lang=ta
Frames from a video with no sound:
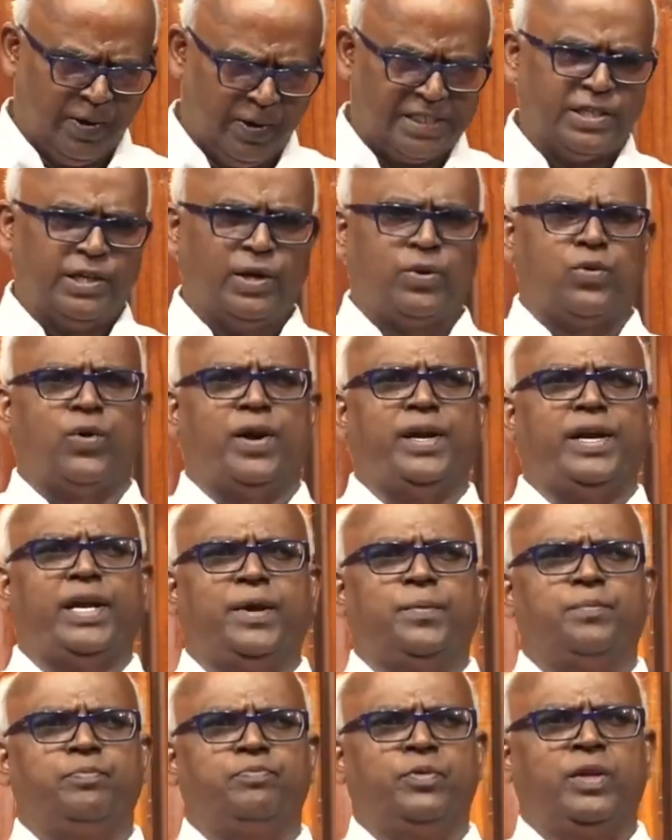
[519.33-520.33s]

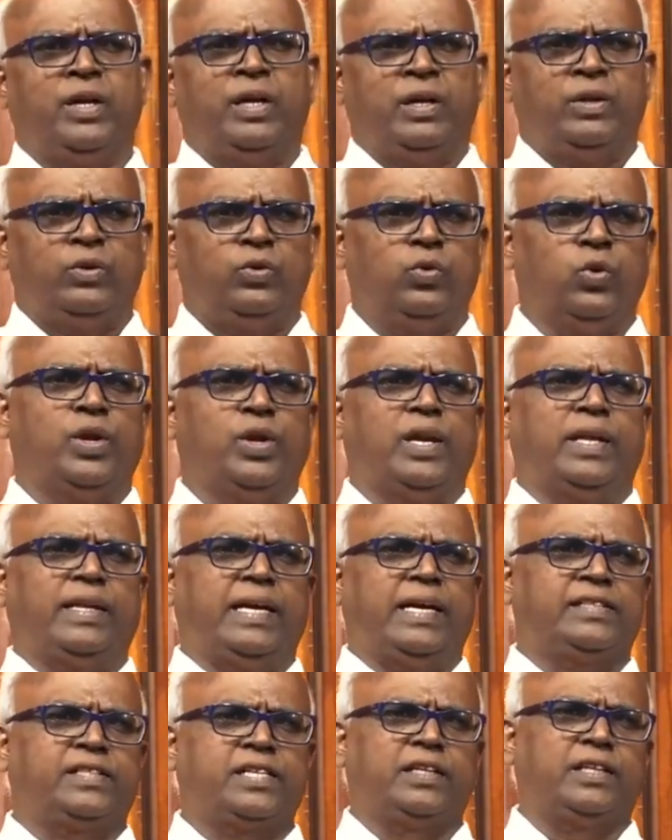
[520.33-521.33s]
பெற்றுக்கொண்டு தூர
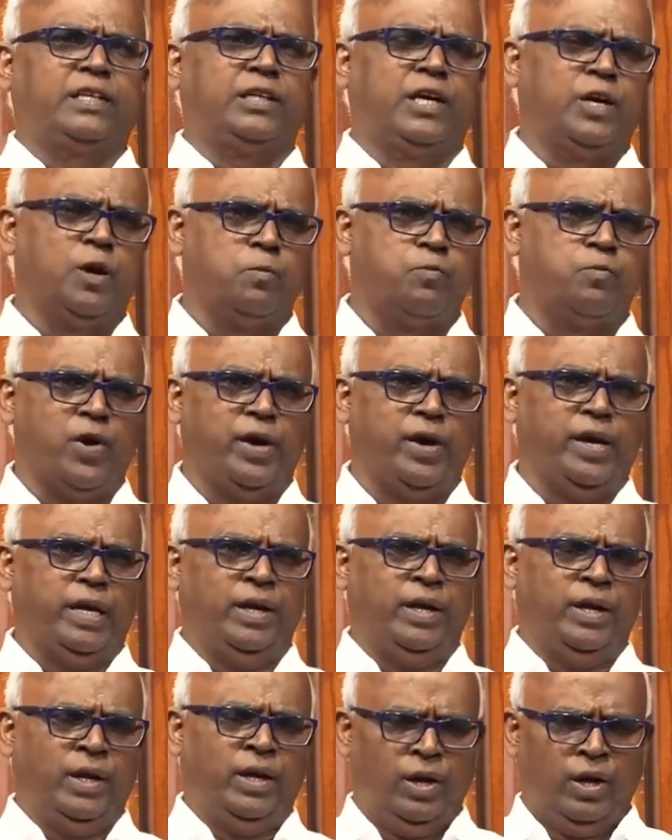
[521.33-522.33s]
தேசத்துக்கு போய்
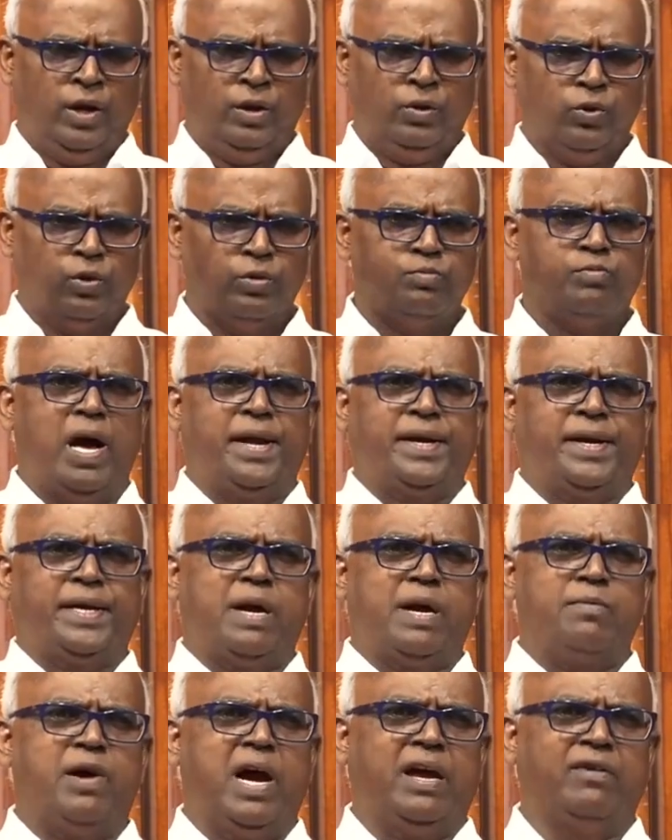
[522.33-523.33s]

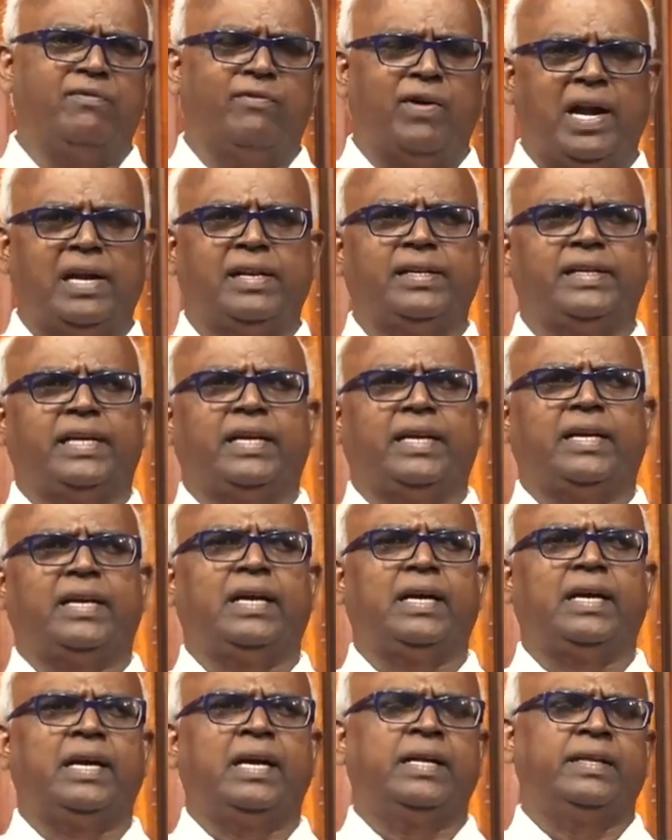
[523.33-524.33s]
துன்மார்க்கமாய் வாழ்ந்து
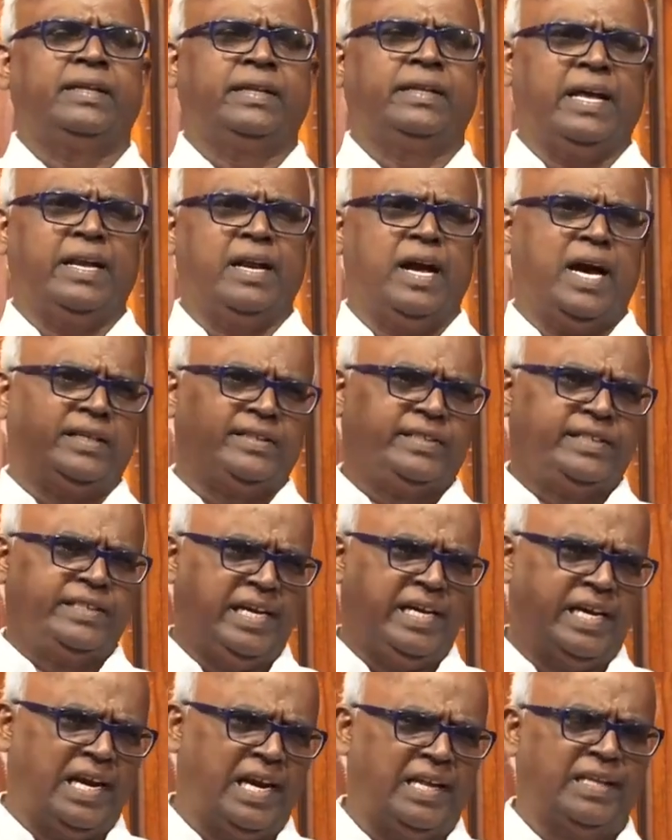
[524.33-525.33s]
தன்
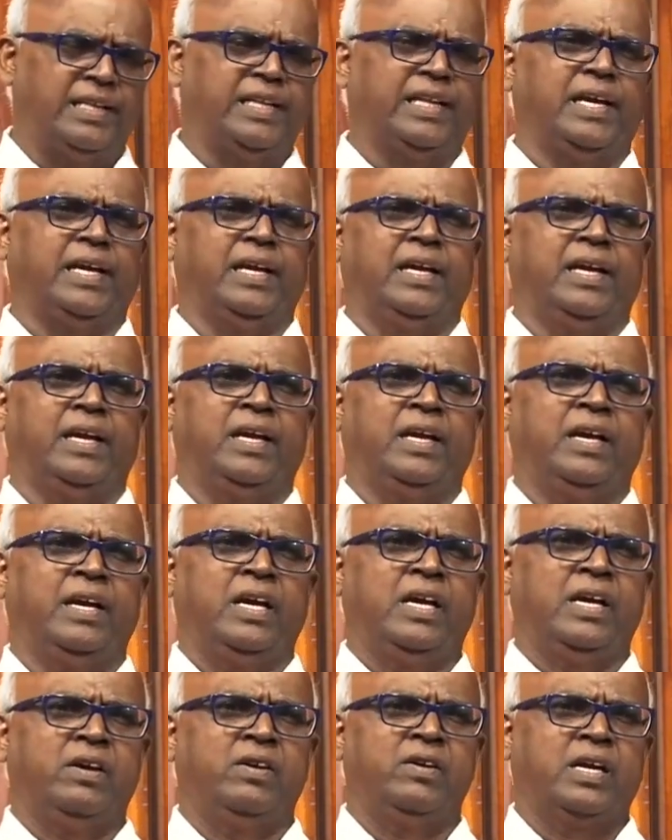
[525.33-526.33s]
ஆஸ்தி இழந்து
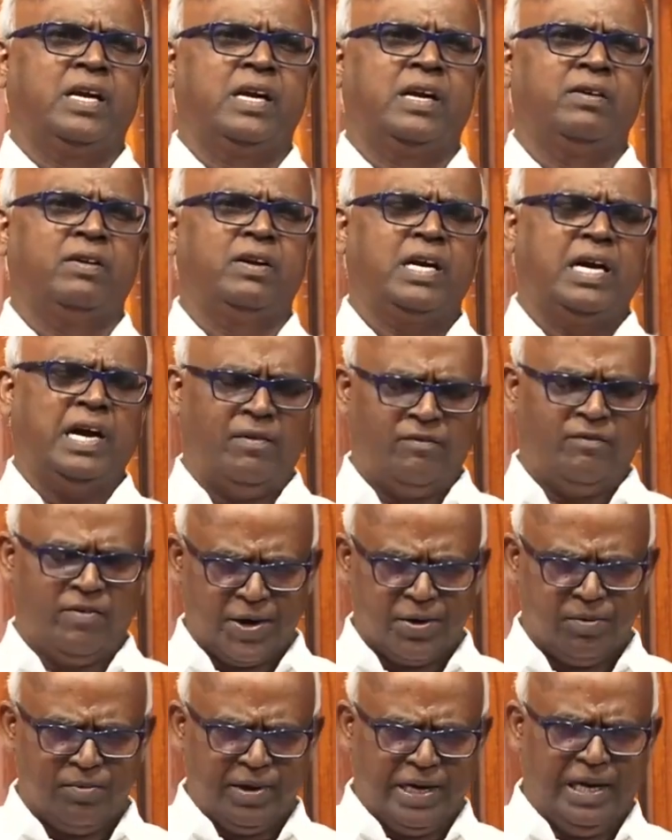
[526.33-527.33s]
க
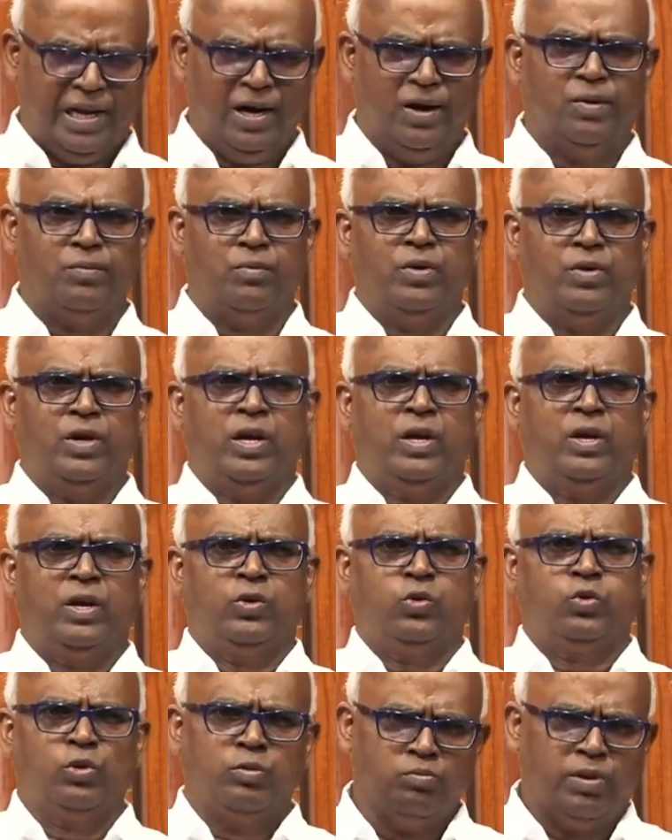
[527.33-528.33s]
வறுமையிலும்
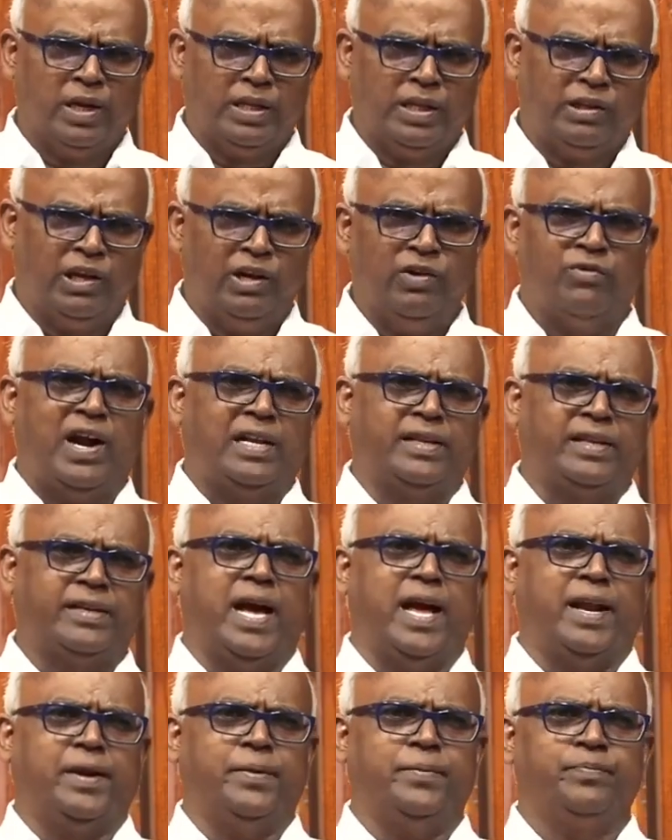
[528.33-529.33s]
துன்பத்தில்
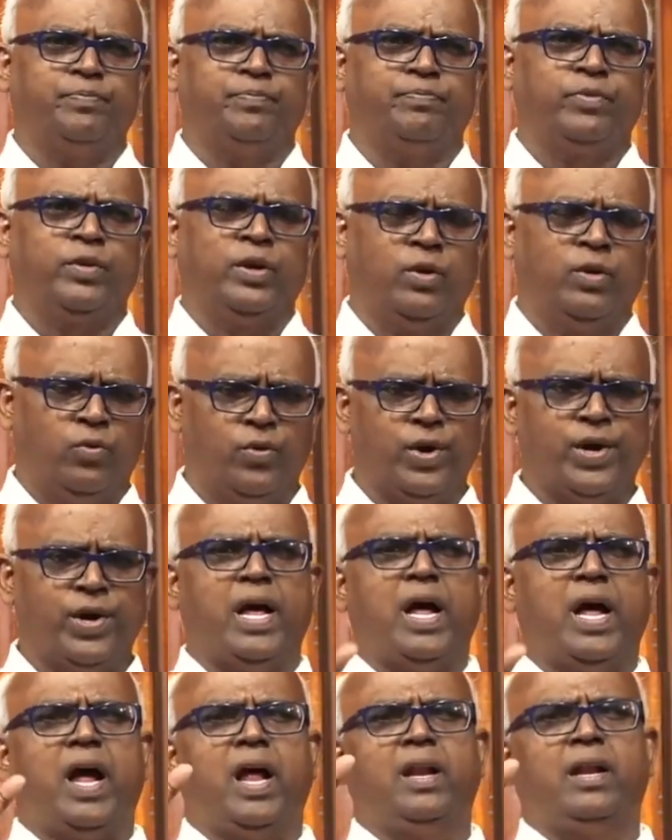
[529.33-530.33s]
வாழ்ந்தான் ஒரு
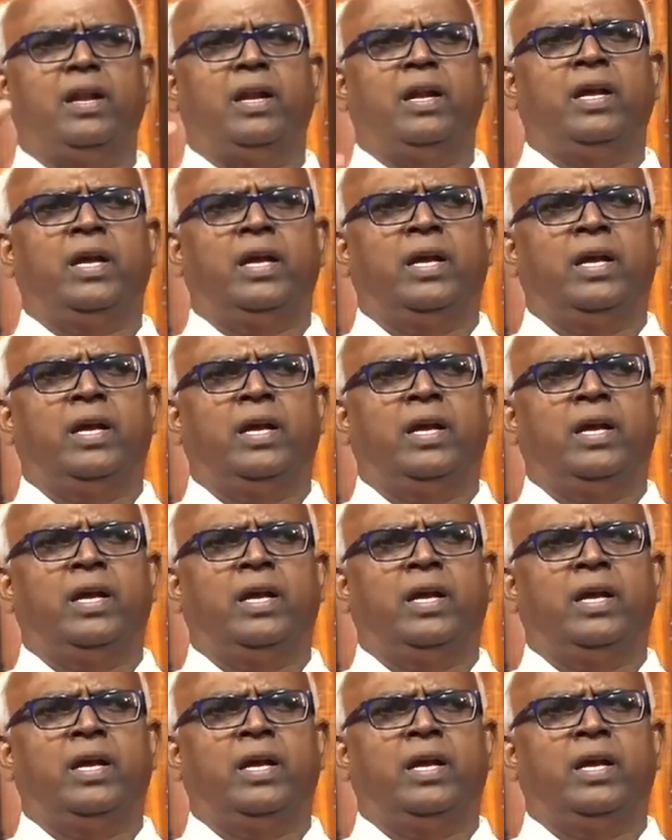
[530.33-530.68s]
நாள்